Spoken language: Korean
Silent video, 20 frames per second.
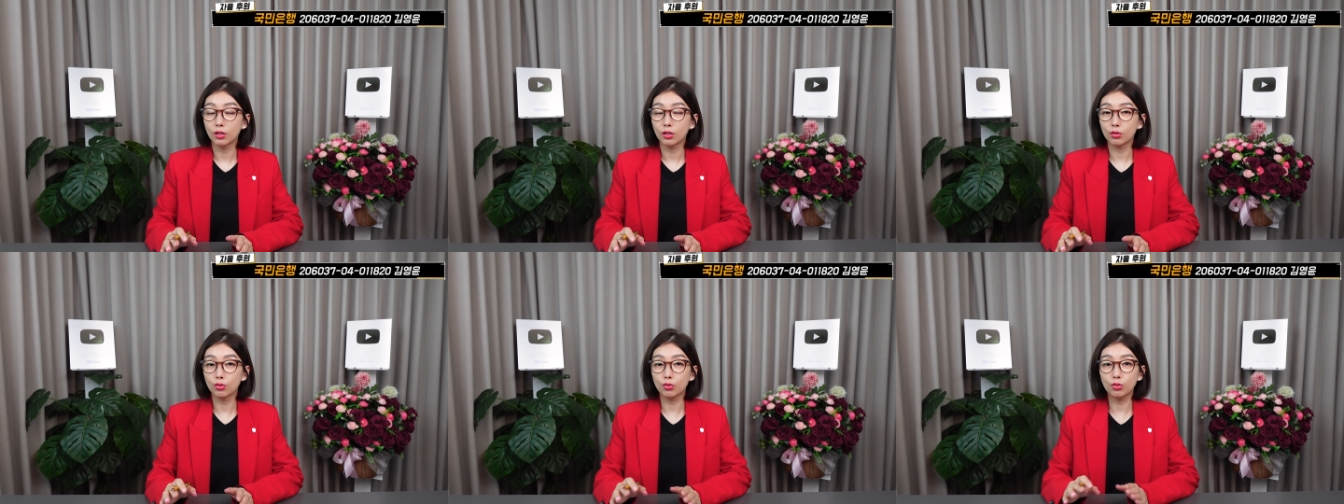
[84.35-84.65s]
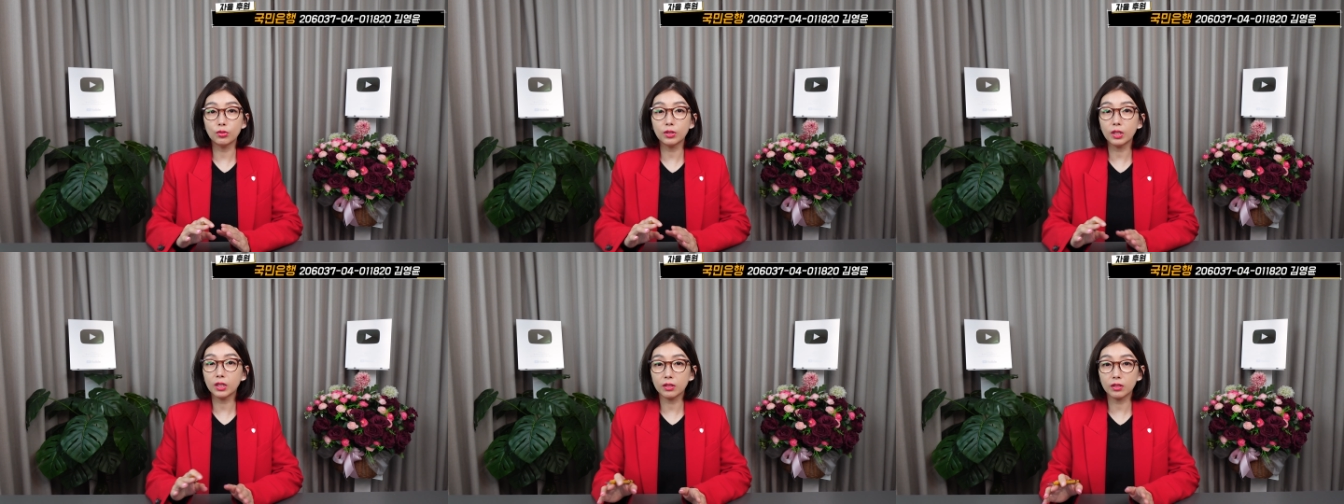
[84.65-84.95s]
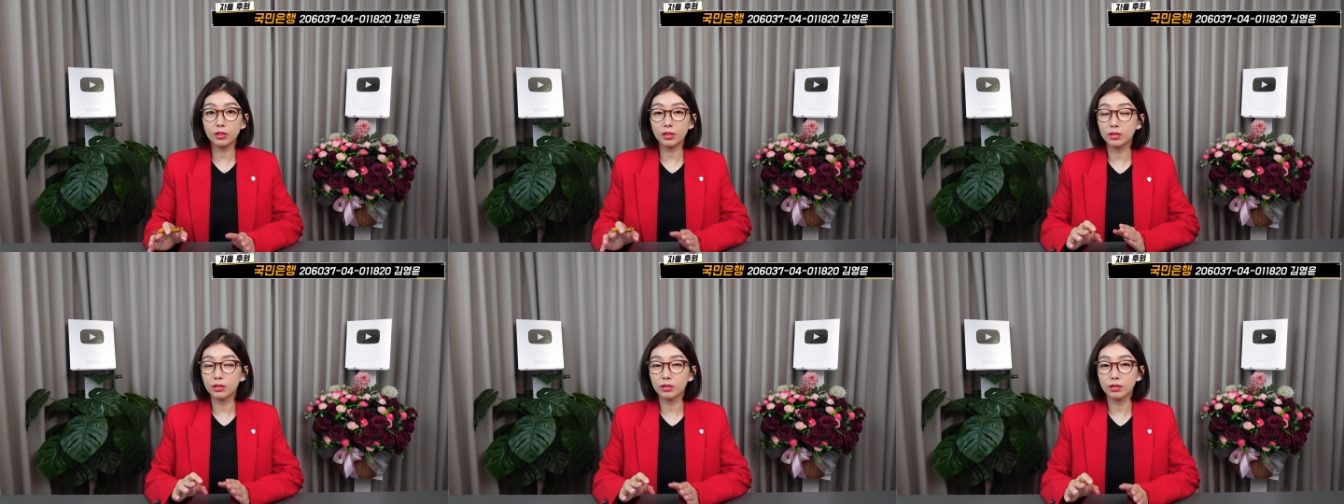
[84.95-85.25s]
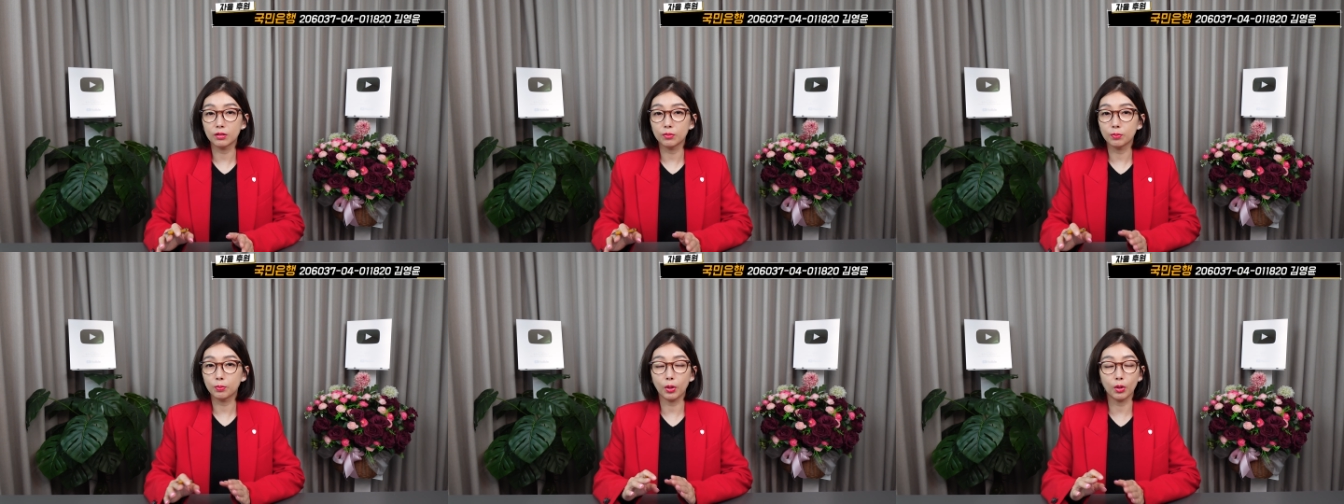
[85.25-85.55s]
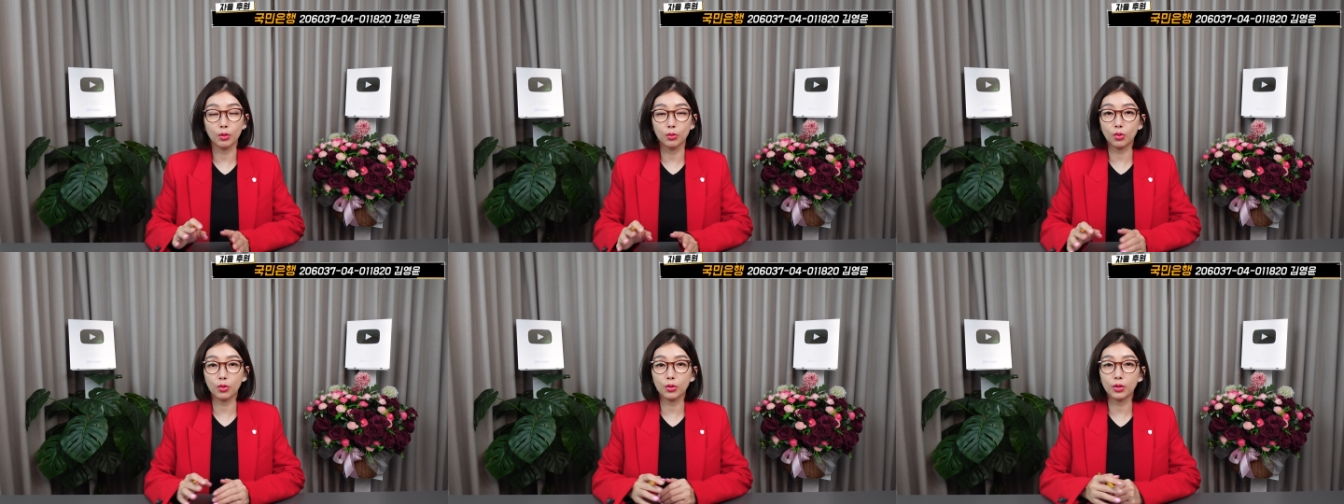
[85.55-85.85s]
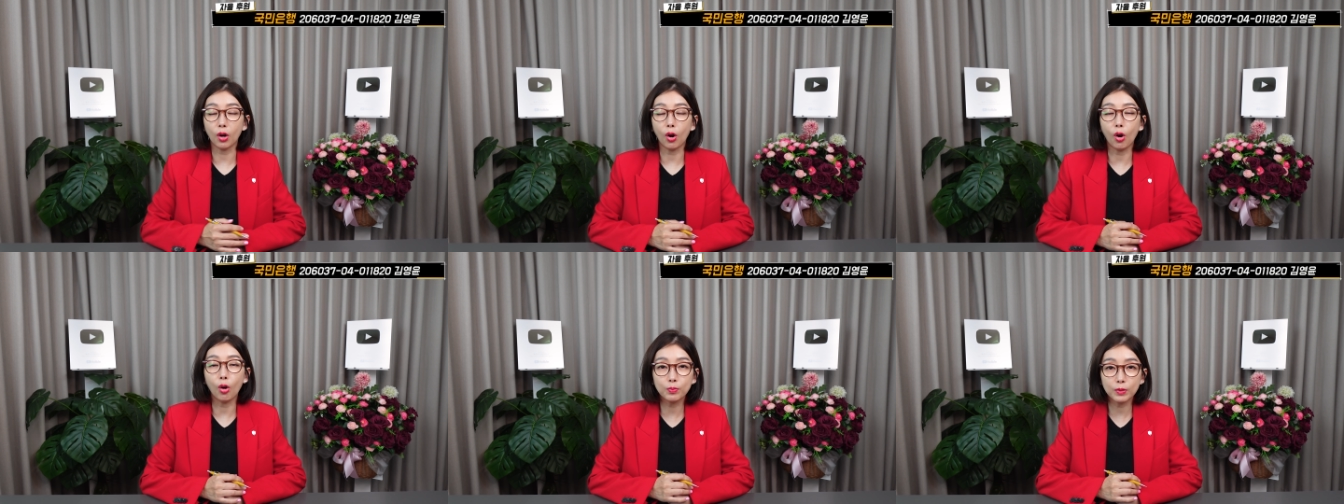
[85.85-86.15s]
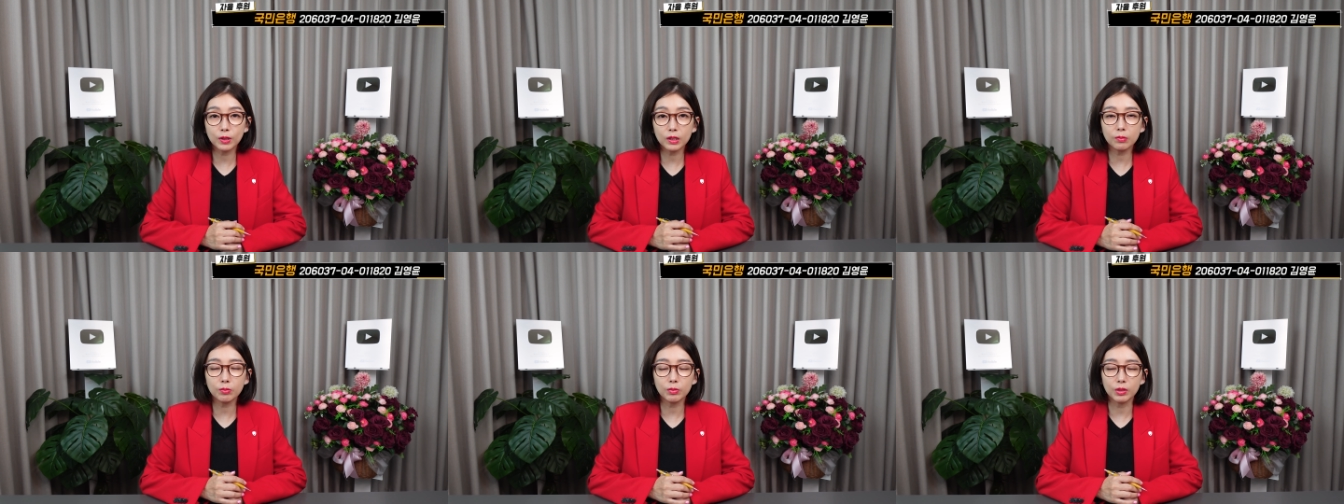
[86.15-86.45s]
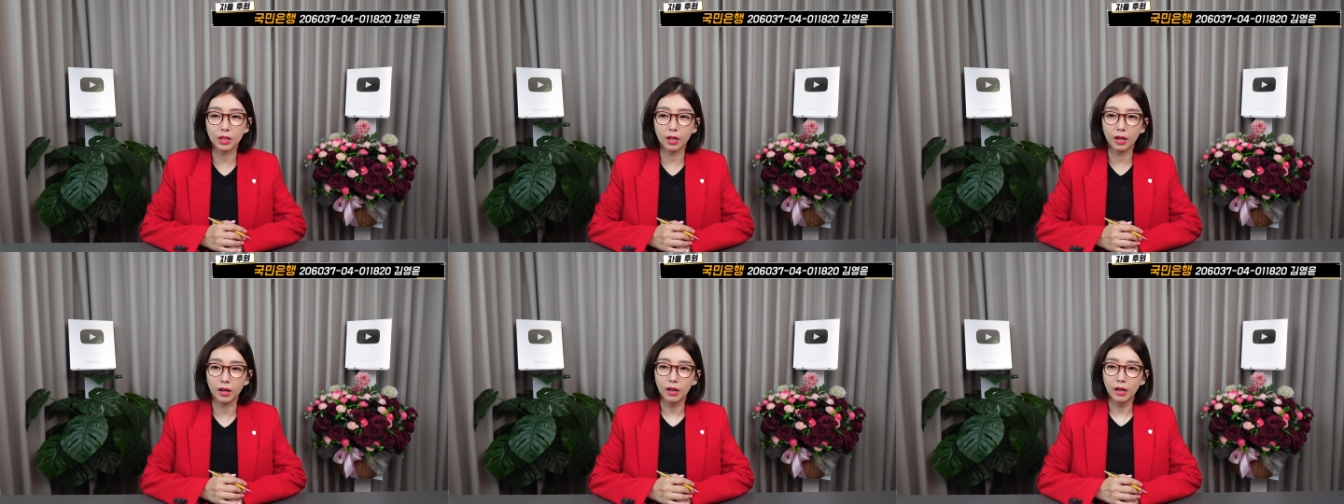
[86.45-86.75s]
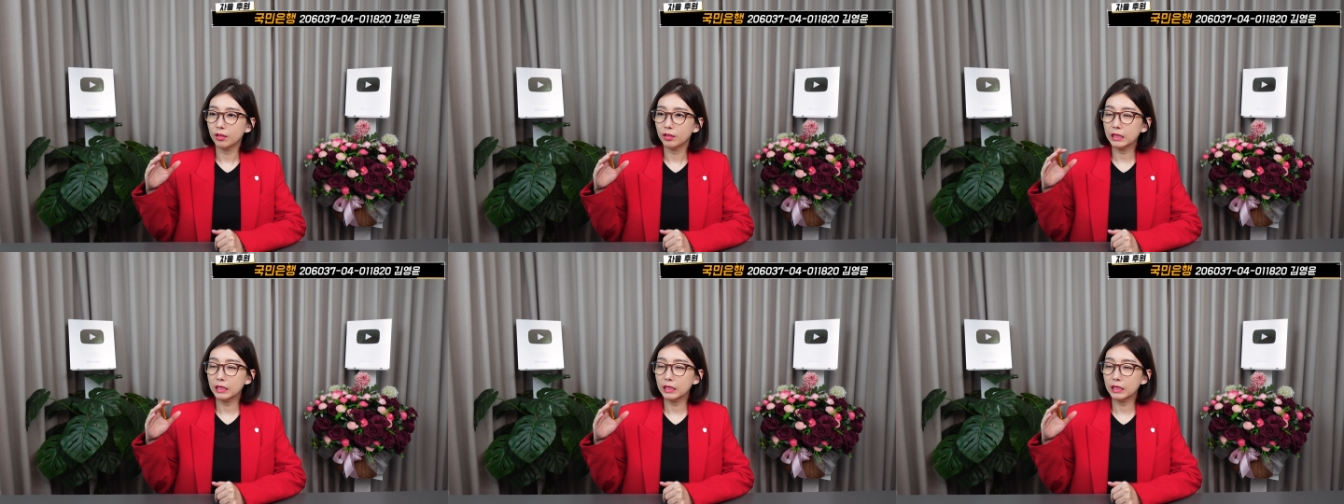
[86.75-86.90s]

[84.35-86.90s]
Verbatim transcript: 눈에 띄는 변동이 없습니다.